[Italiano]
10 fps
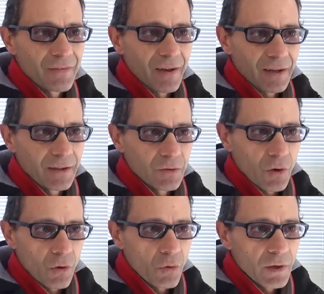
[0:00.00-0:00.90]
ha
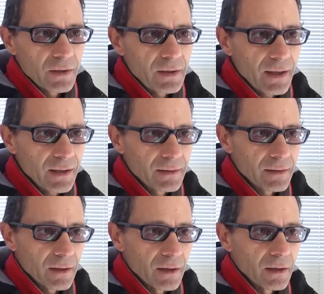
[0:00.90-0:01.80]
avvertito ancora di
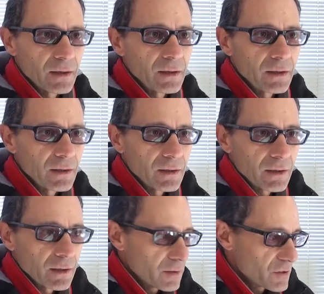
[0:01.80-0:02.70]
niente
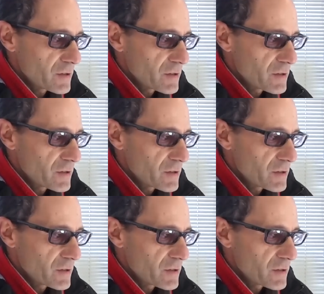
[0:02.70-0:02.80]
e